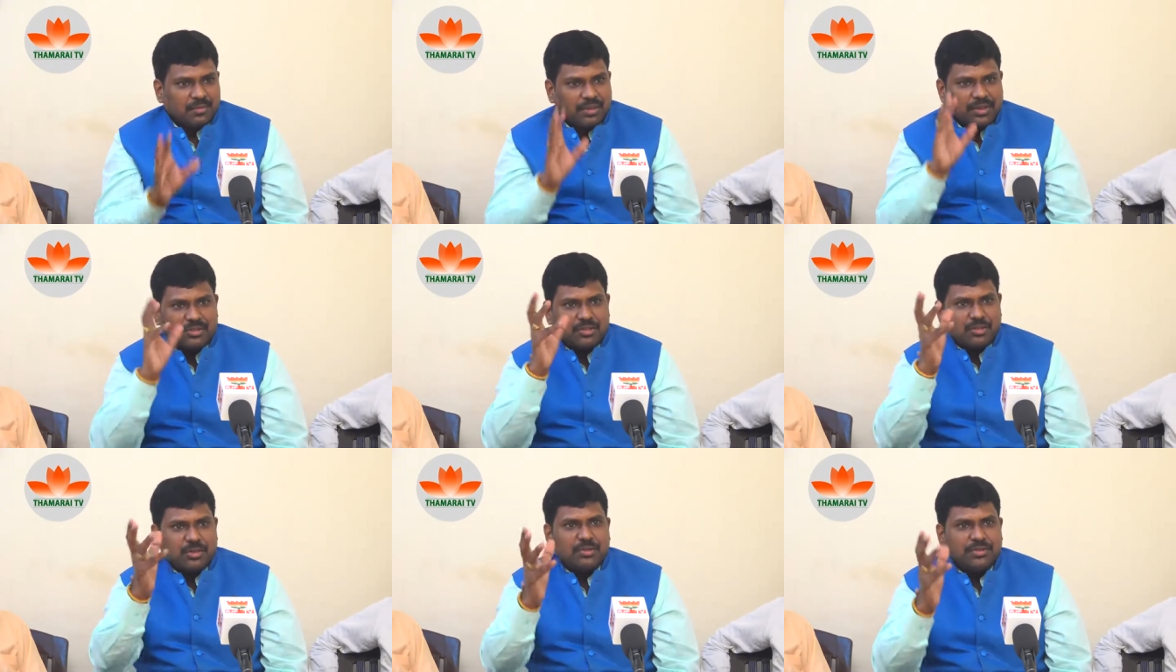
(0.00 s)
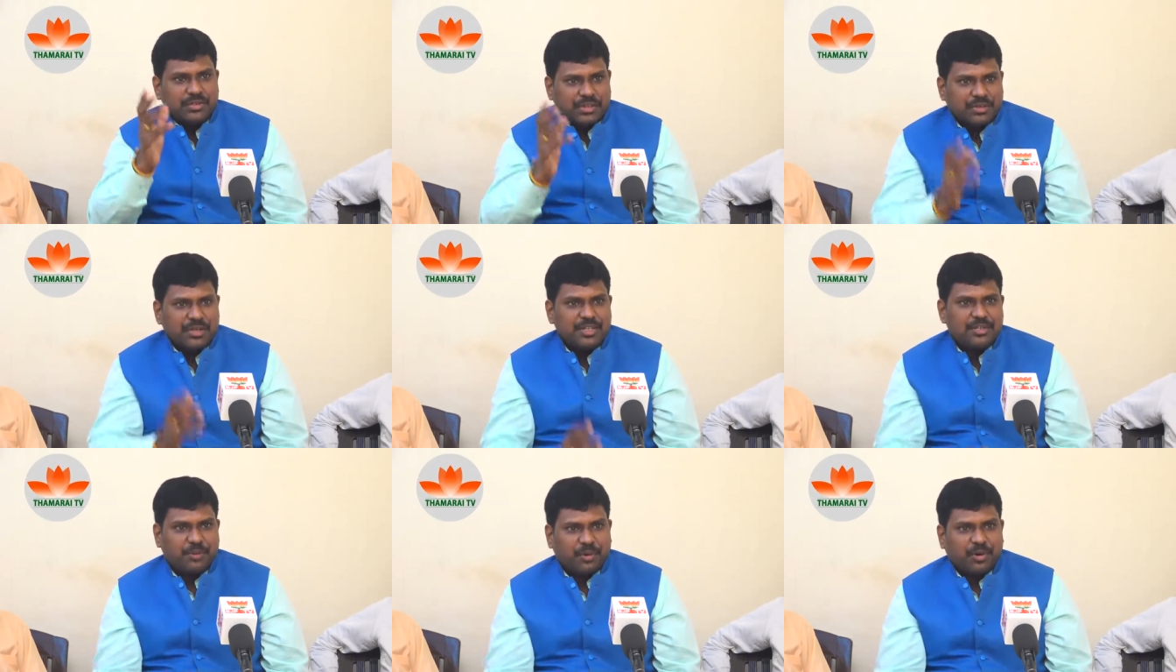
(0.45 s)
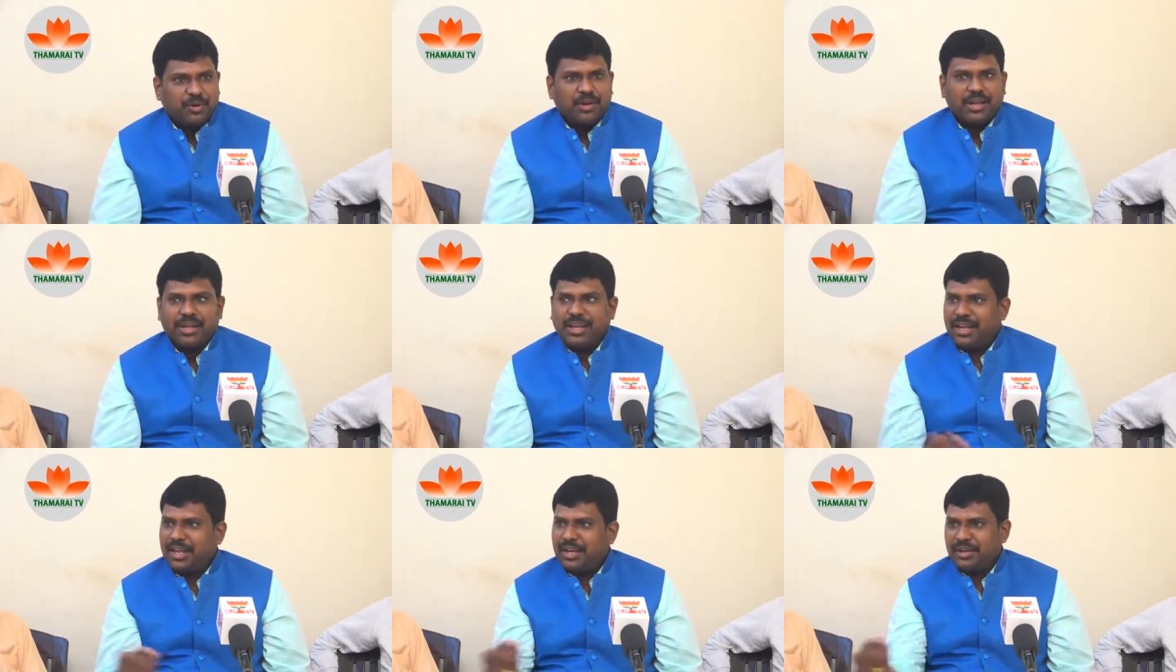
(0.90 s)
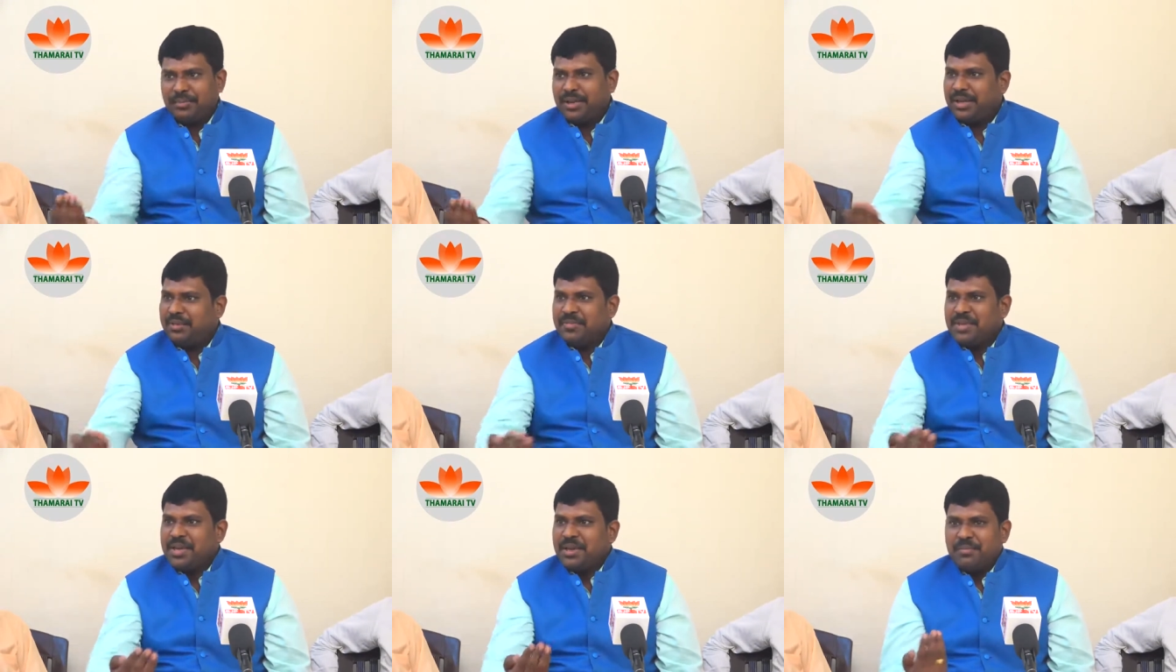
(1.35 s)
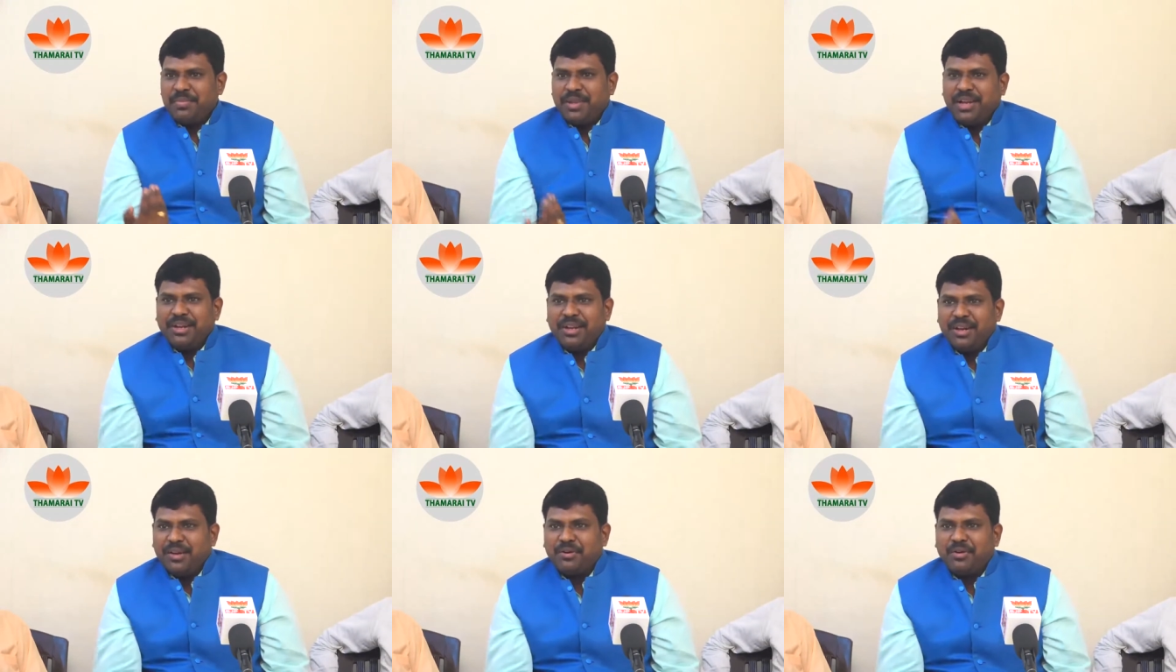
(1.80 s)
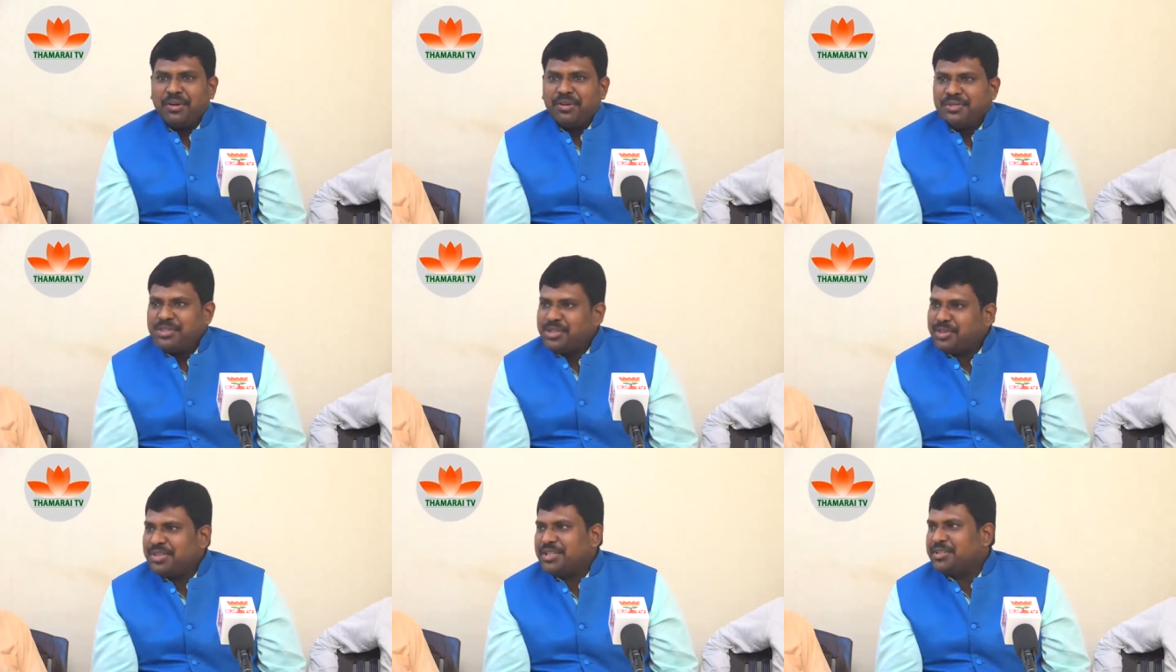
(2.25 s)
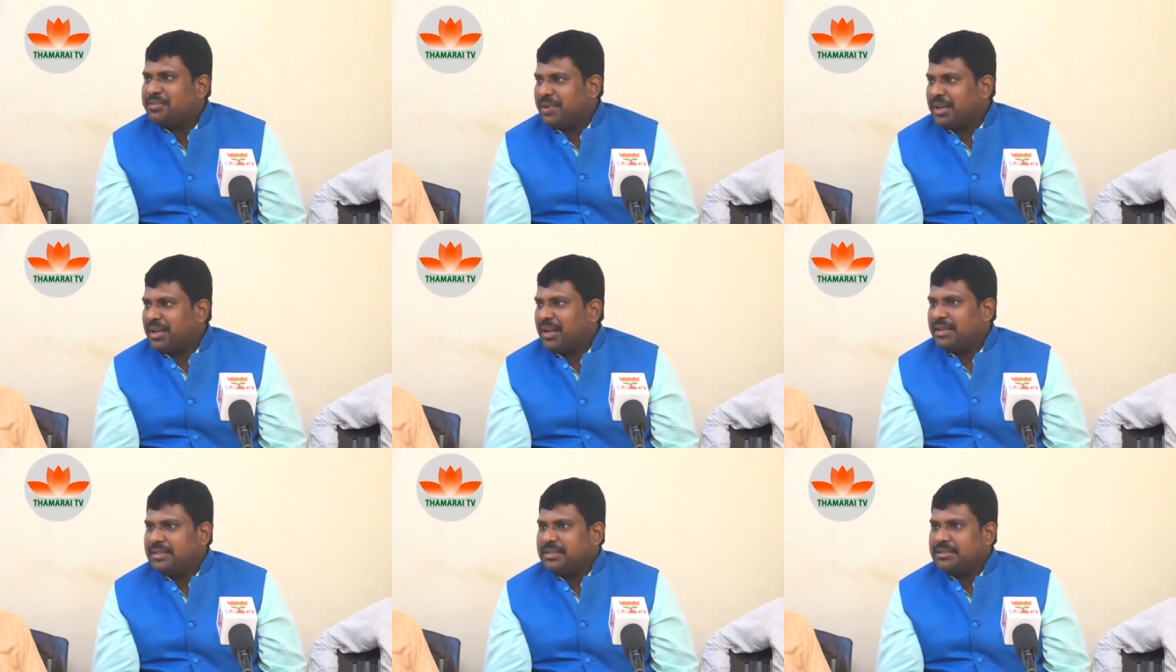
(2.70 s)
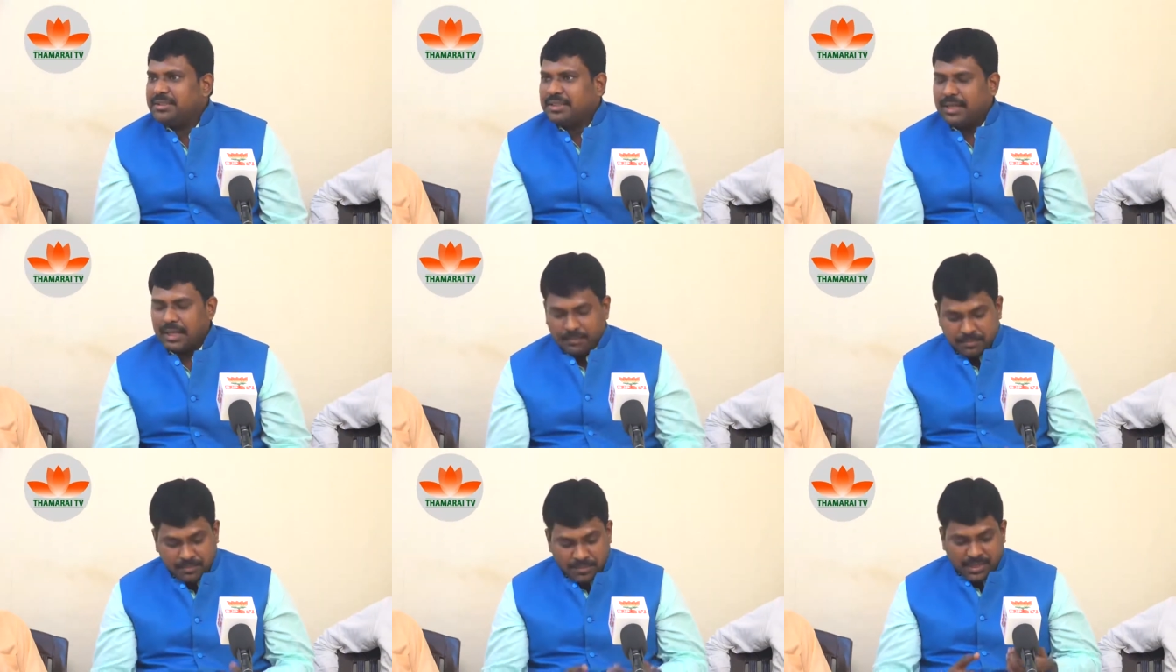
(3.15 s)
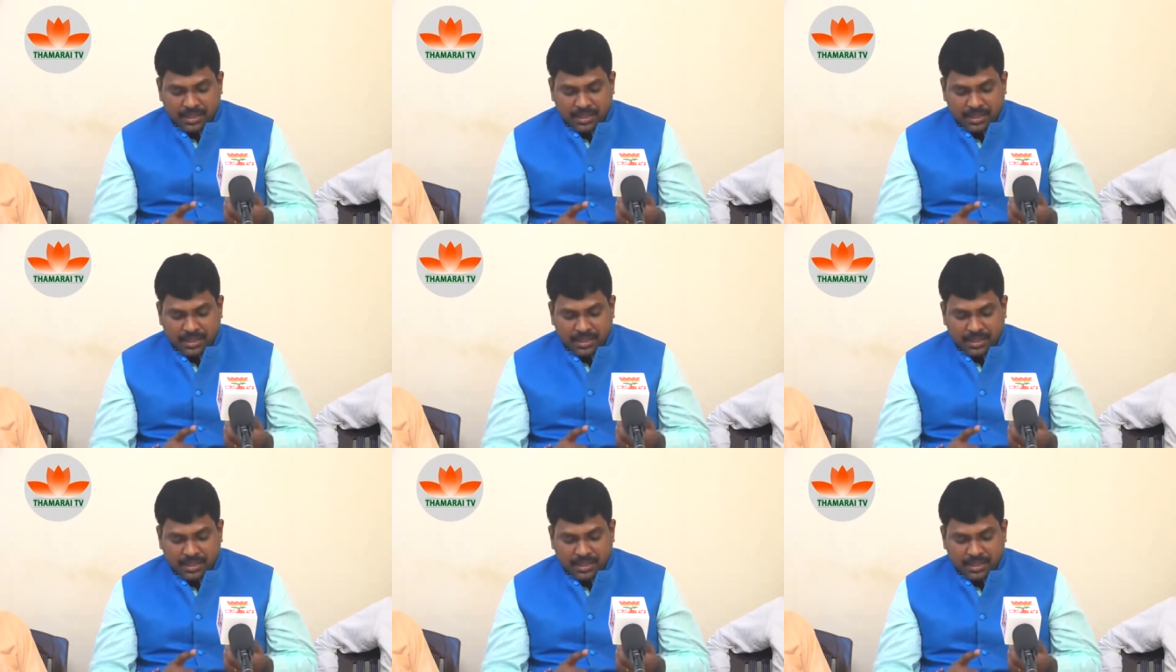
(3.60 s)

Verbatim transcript: ஜஸ்ட் ஒரு விஷுவலைஸ் பண்ணோம் நான் எல்லாருக்குமே பிஎன்எல் அக்கௌண்ட் விஷுவலைஸ் பண்ணலாம் ஈஸியாக